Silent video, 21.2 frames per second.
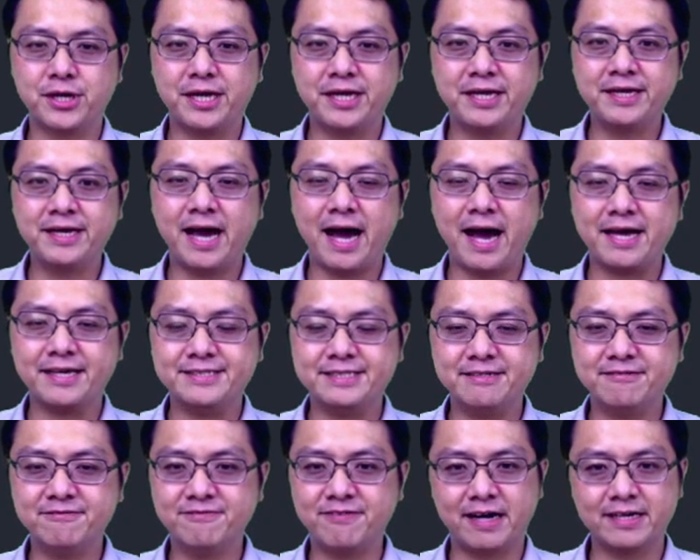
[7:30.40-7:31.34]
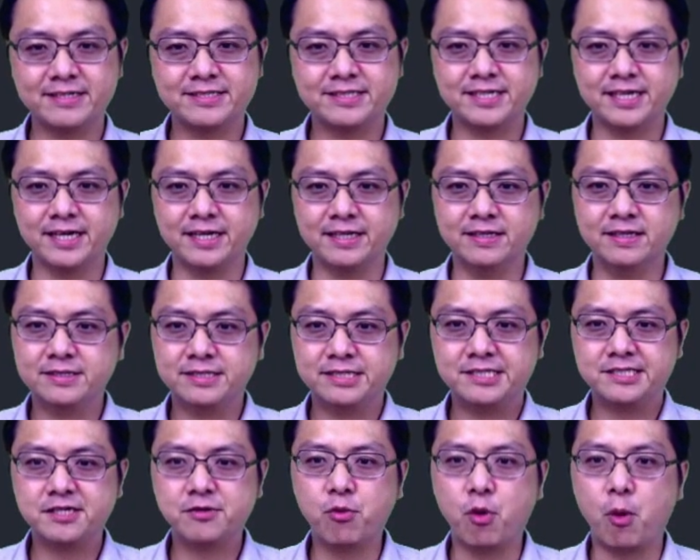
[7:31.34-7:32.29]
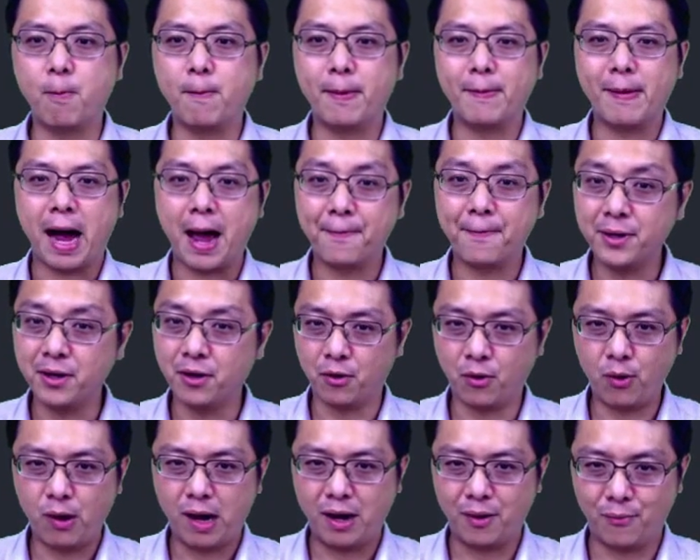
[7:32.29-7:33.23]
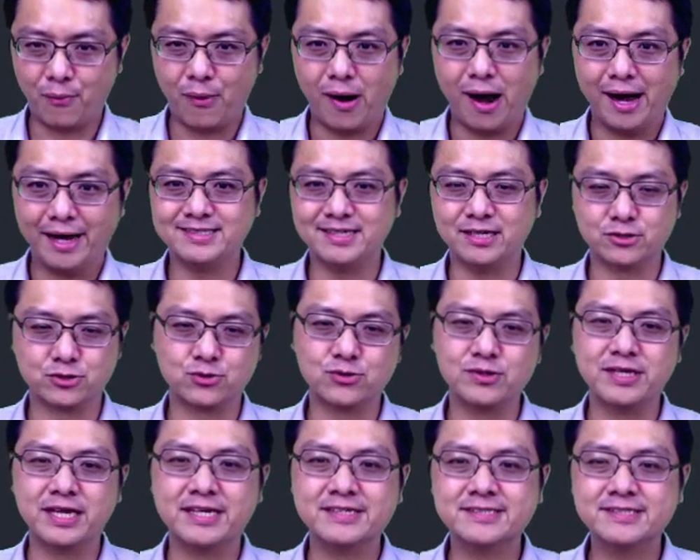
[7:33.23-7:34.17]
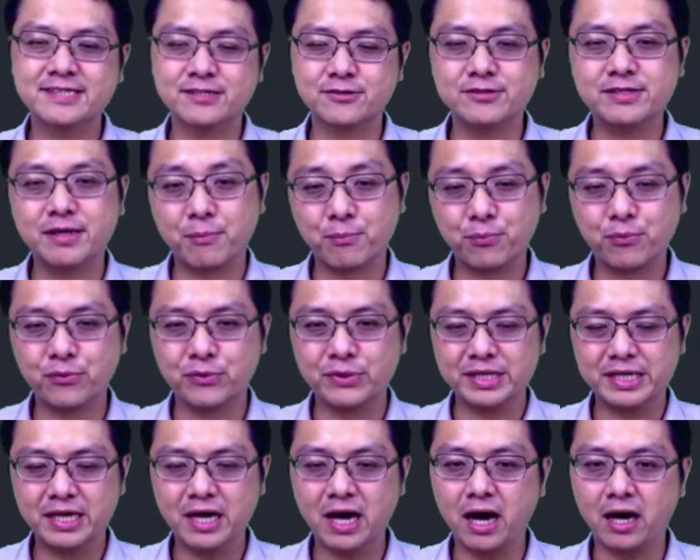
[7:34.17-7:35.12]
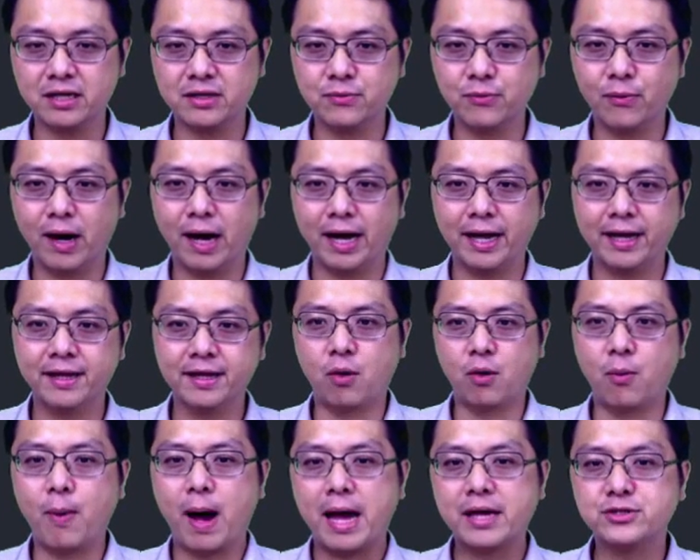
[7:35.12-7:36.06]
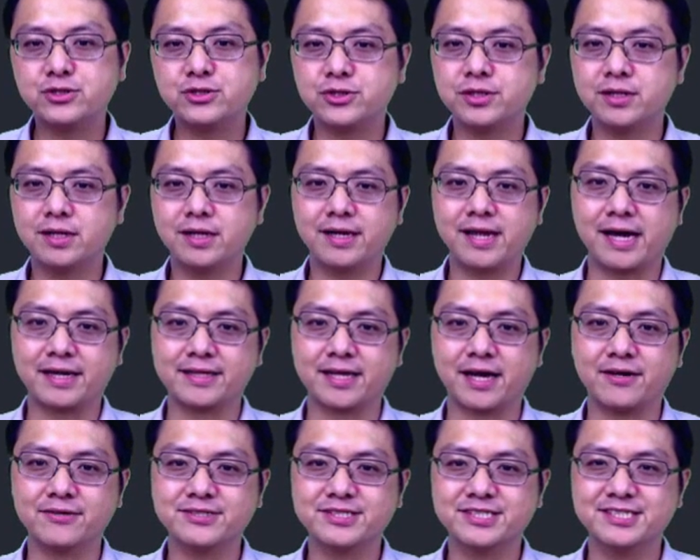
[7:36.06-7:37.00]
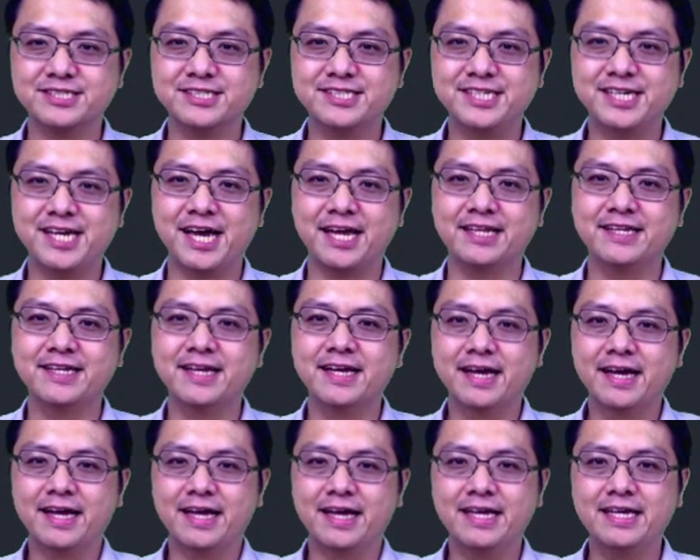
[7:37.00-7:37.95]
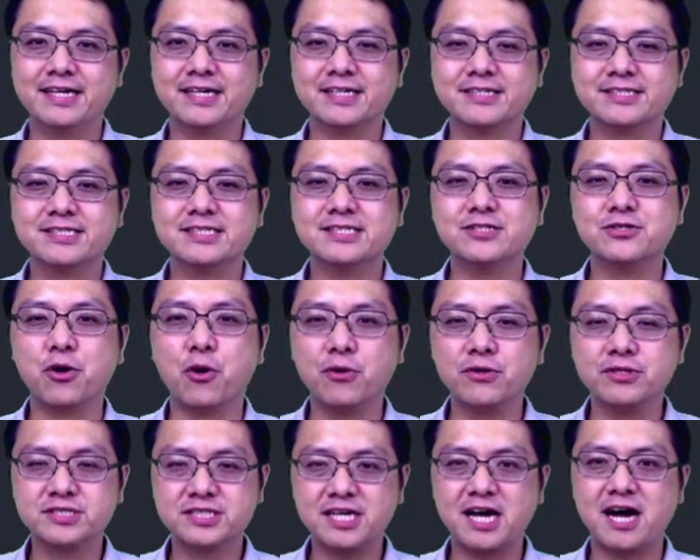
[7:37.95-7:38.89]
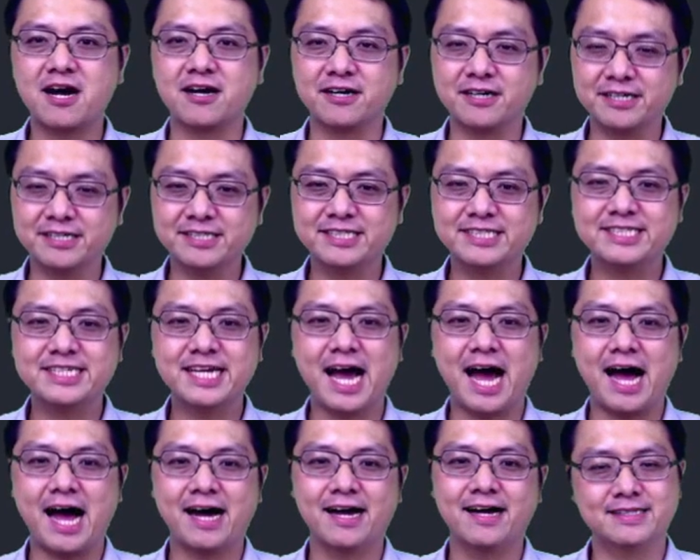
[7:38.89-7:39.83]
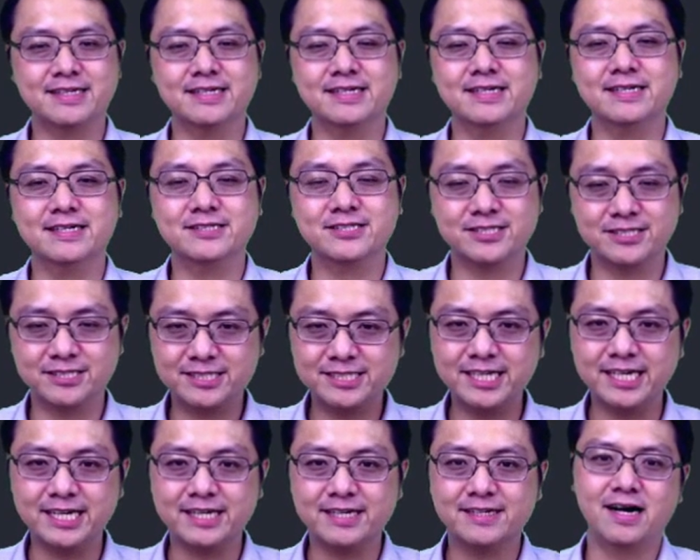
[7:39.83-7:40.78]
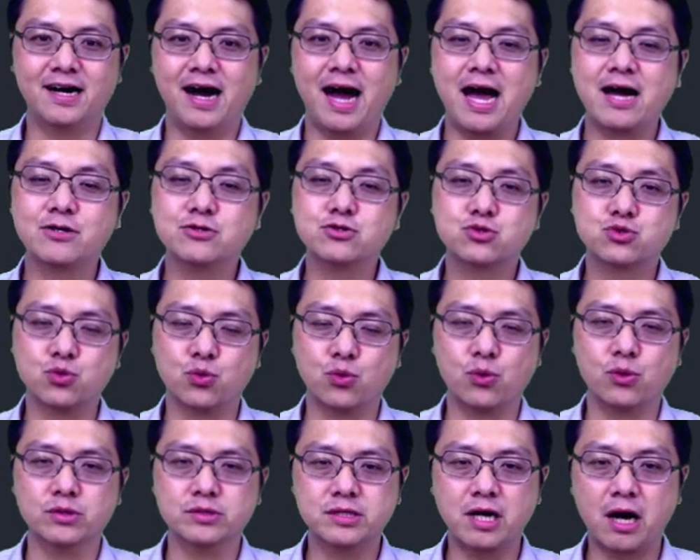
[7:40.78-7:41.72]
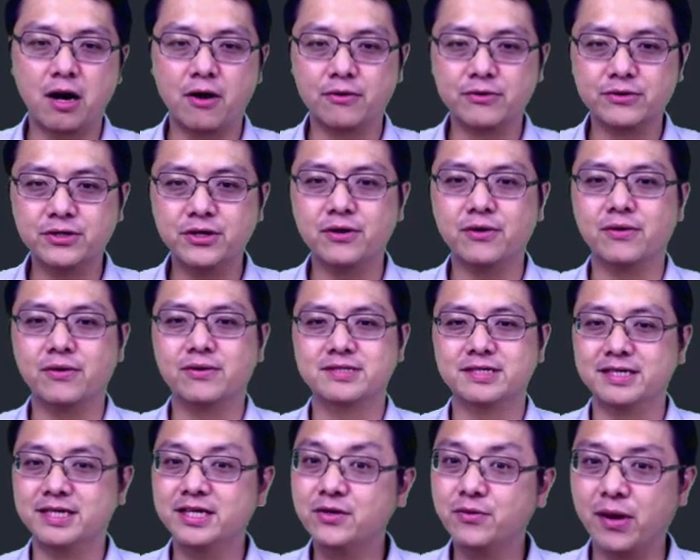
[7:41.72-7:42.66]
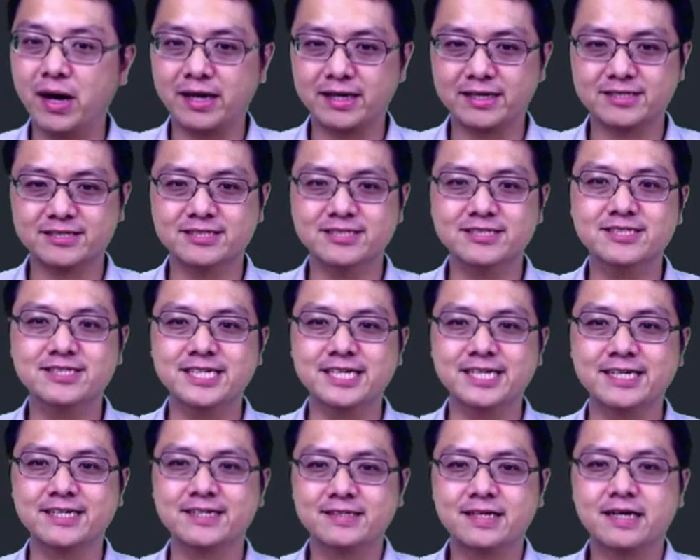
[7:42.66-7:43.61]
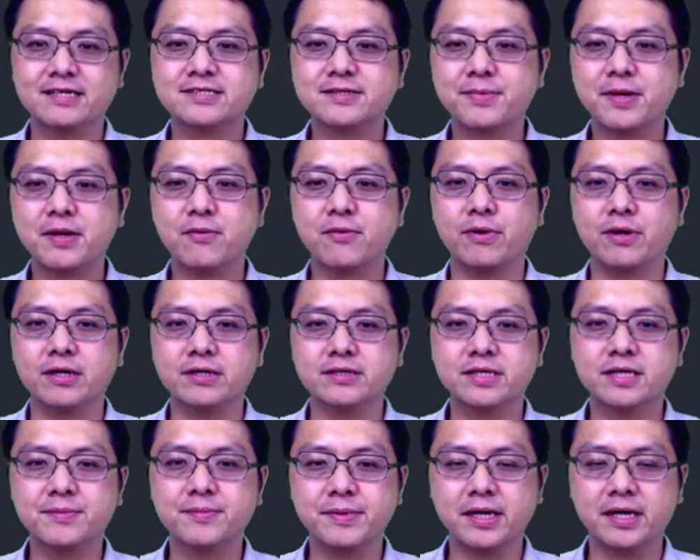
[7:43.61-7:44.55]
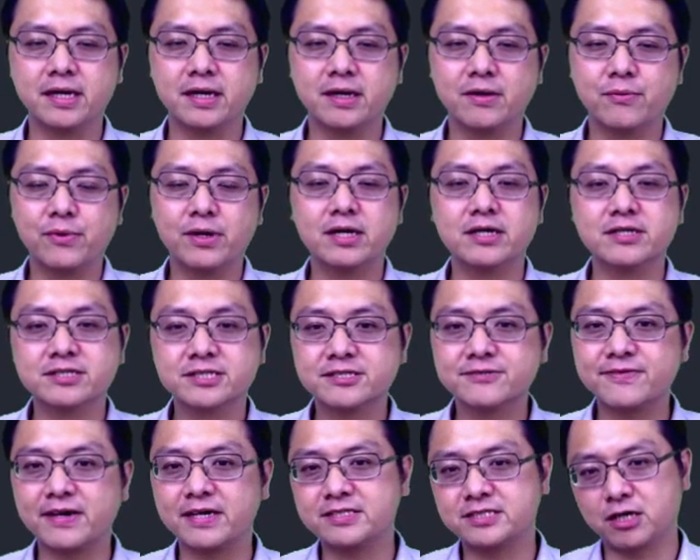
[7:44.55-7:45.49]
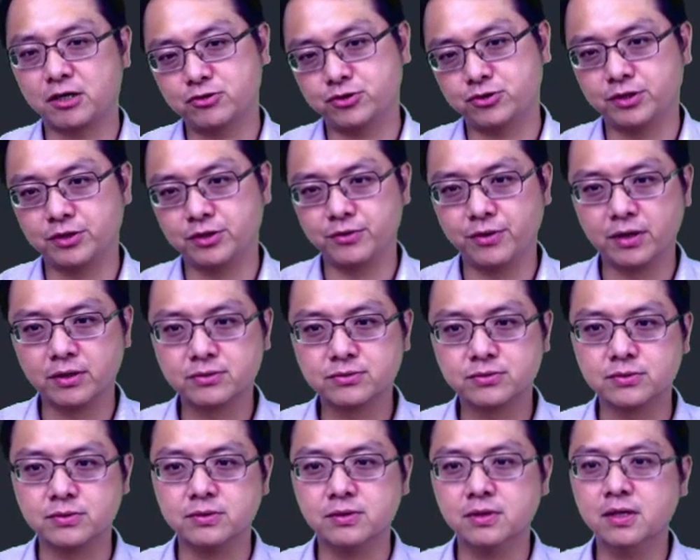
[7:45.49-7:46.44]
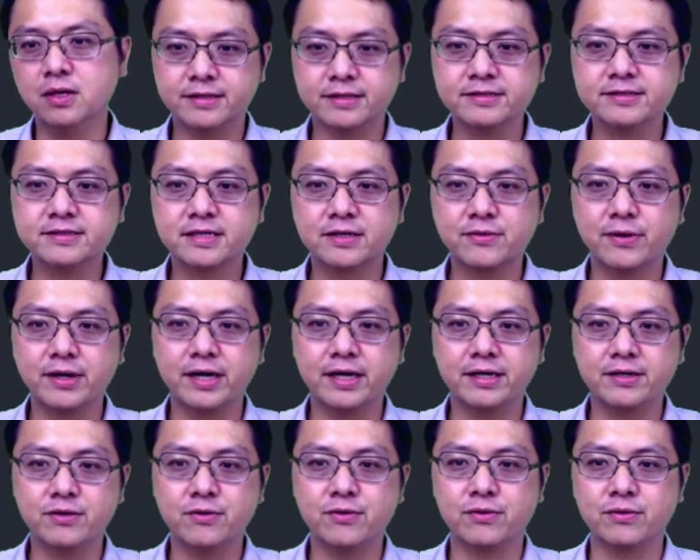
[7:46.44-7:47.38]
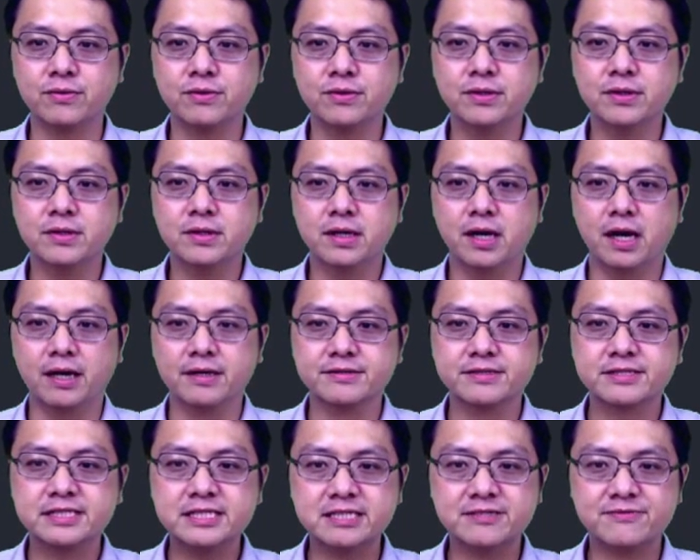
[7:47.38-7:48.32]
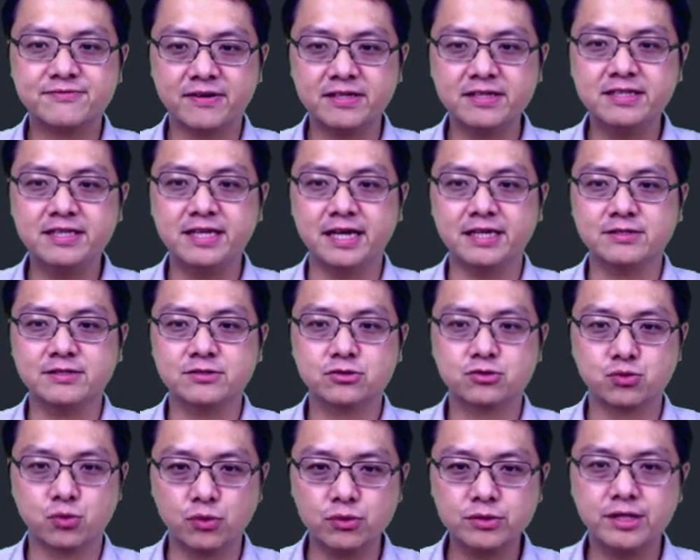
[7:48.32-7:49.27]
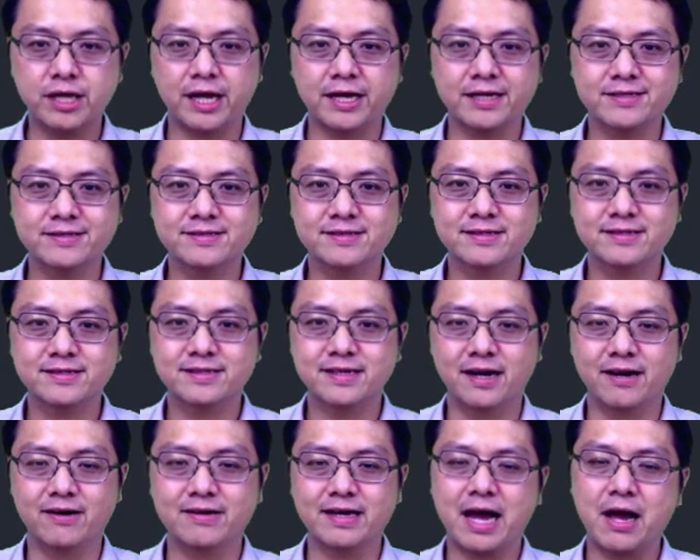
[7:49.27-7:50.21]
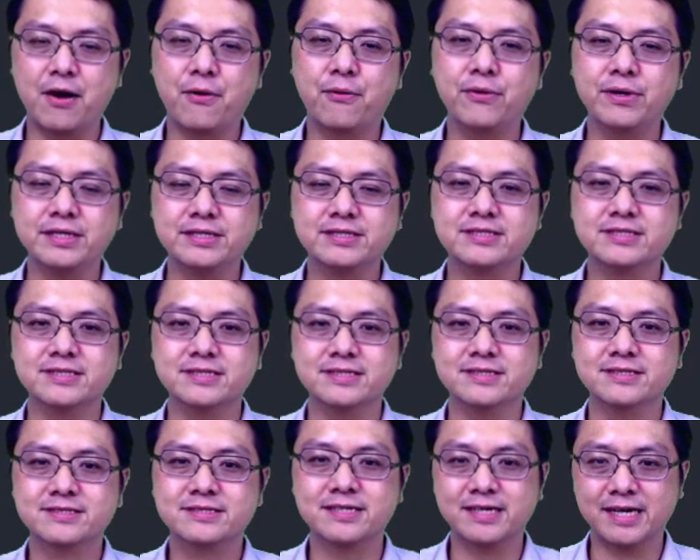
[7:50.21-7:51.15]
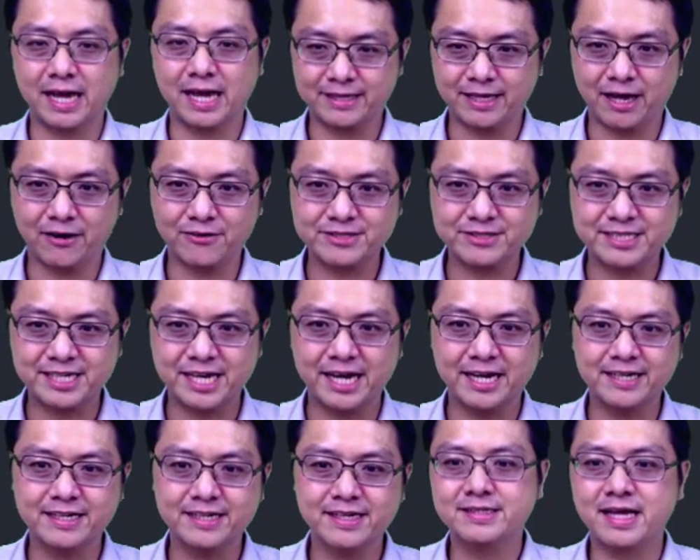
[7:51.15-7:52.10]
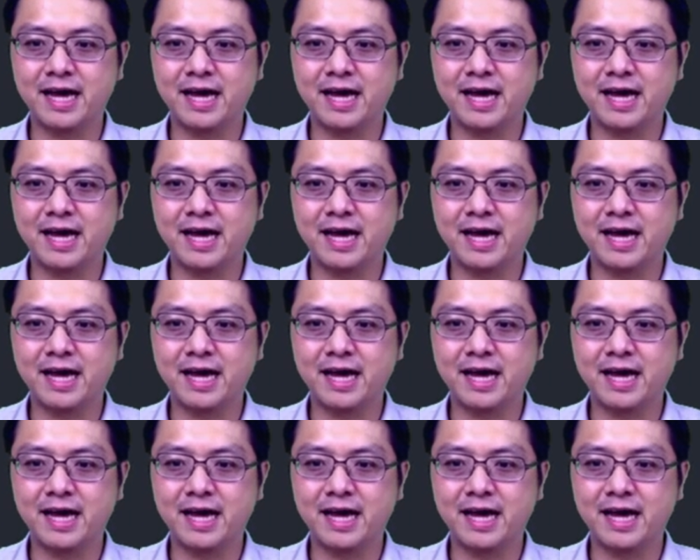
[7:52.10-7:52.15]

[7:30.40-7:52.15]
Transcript: 学应该已经发现，其实我们还没有画完啊！除了颜色有点不一样以外，我们还缺了两条直线，一个是由上而下的直径啊，还有左到右的另外一个直径。那这边我特别为了示范教学的缘故，跟各位用啊四分点锁点好来绘制这两条线。